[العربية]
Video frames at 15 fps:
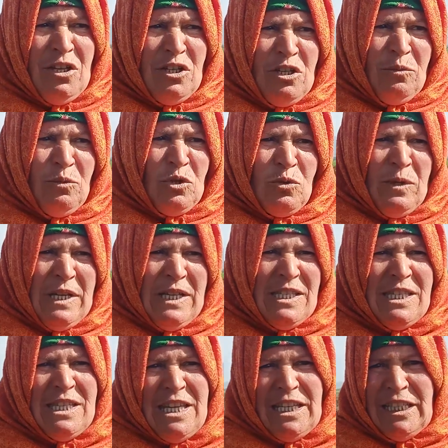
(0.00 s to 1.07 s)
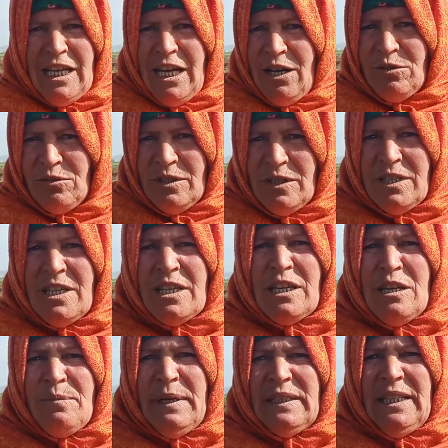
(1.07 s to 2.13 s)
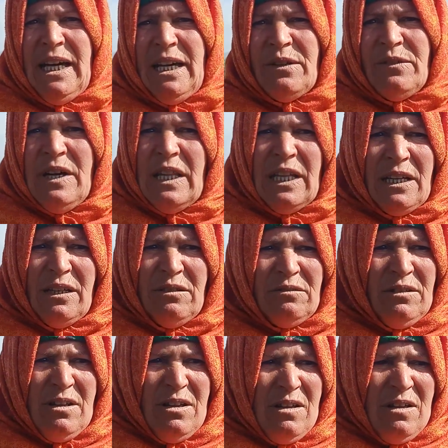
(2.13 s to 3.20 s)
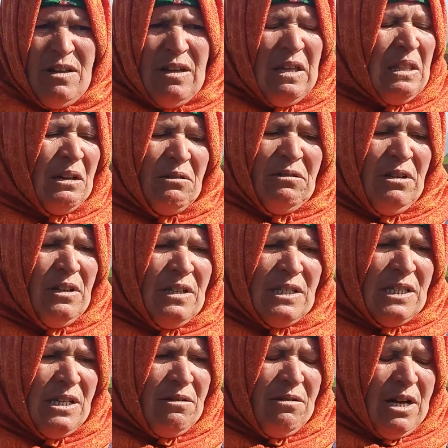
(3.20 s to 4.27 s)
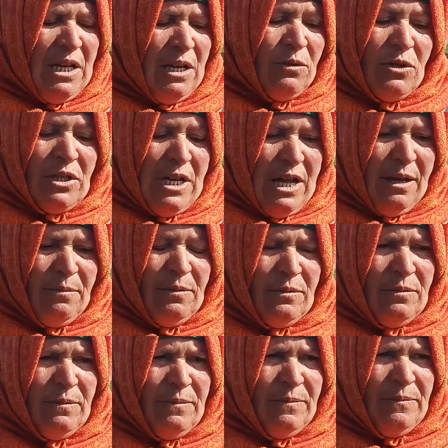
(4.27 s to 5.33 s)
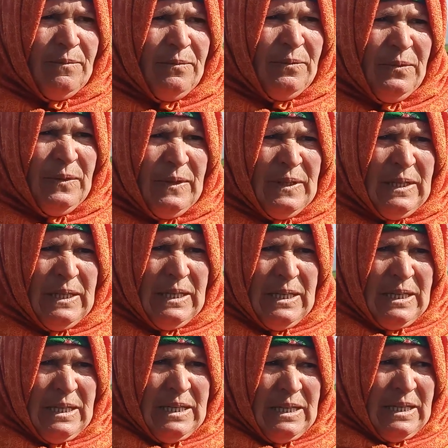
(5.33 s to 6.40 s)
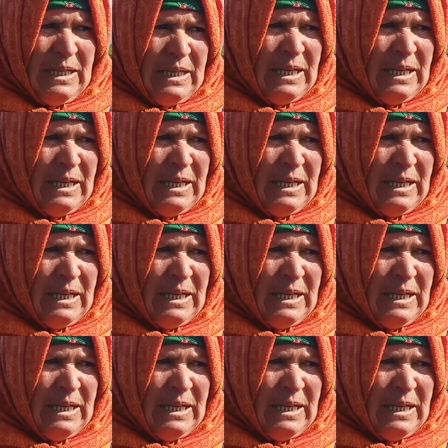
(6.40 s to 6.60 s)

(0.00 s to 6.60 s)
نجيبوا شويه زيت كيما تعب هذاك ذاك وحل الزوا عليه واش نعمل صحيح